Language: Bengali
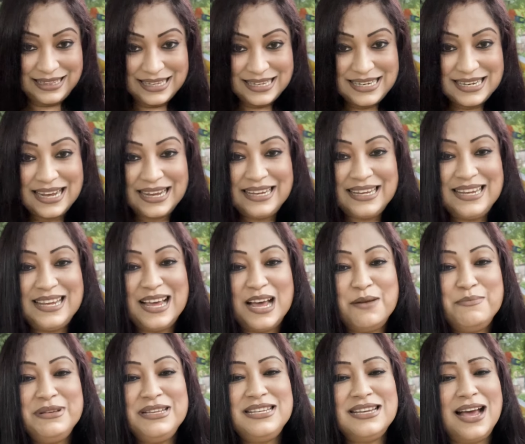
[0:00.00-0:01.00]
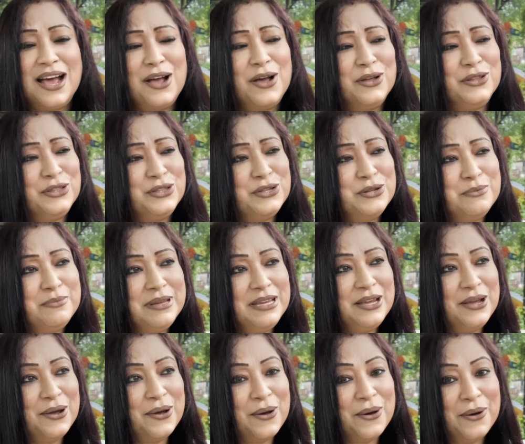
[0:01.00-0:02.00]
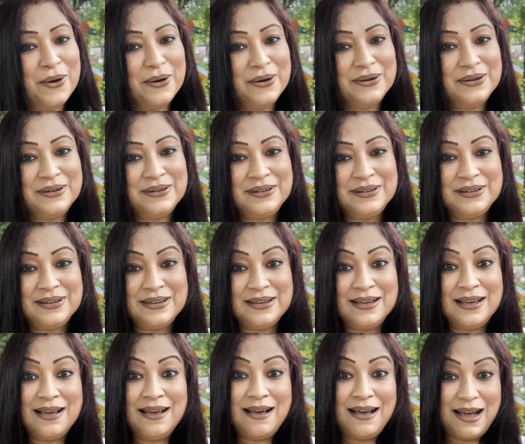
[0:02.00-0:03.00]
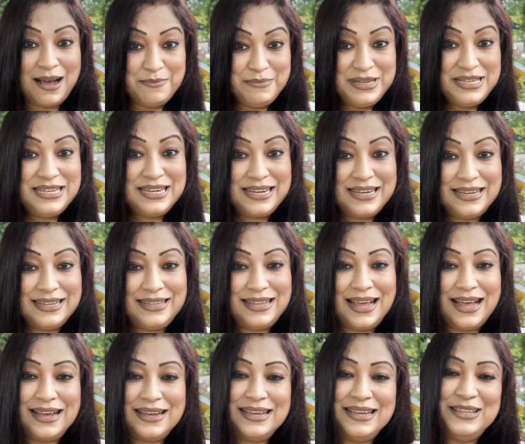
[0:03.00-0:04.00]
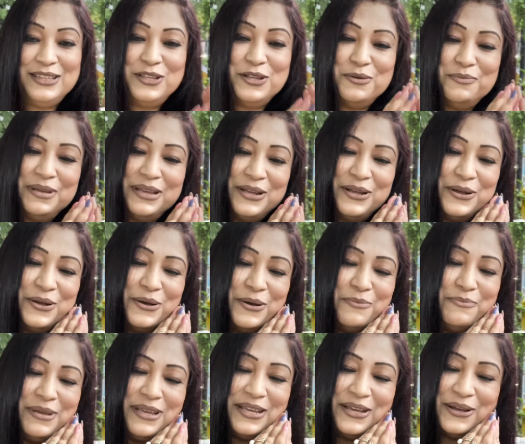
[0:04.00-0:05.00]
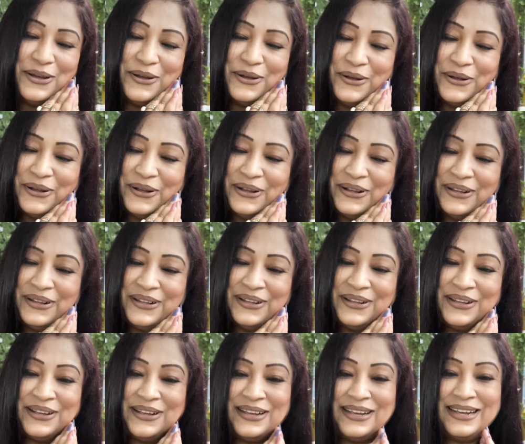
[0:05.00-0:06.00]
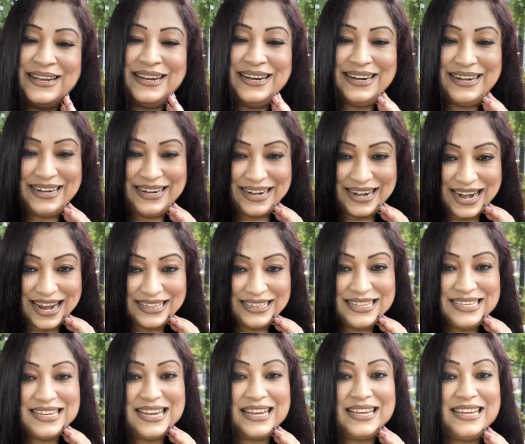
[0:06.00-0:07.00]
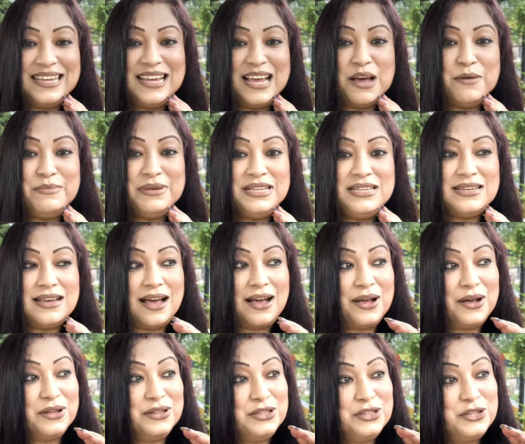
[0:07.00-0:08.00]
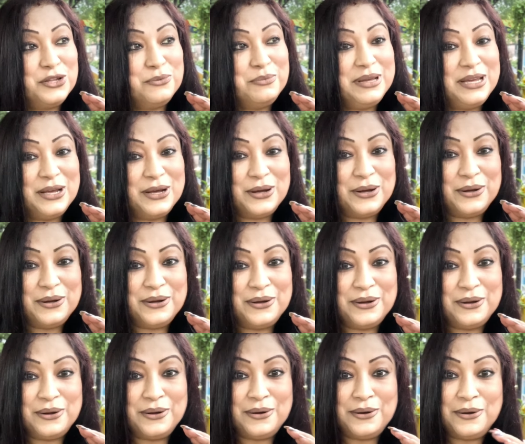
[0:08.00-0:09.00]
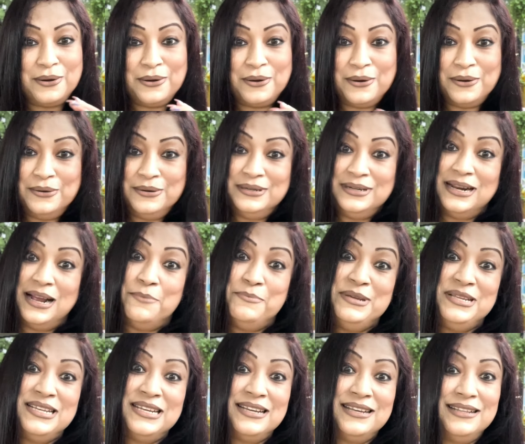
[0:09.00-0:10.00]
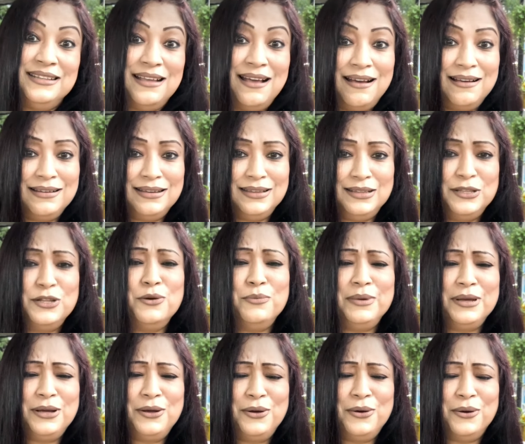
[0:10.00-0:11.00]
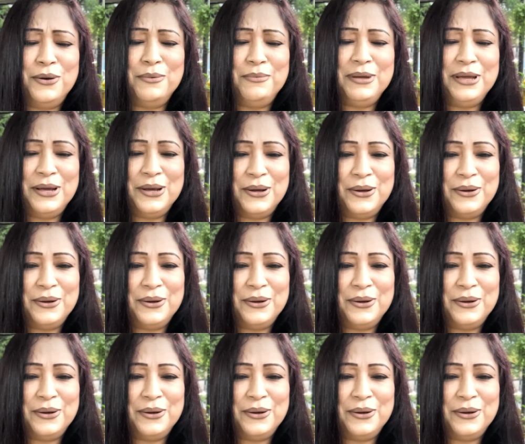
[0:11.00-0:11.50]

জাগি আমি জাগো তুমিও আমি জেগে থাকি তুমি ঘুমিও রাত জাগি আমি জাগো তুমিও আমি জেগে থাকি তুমি ঘুমিও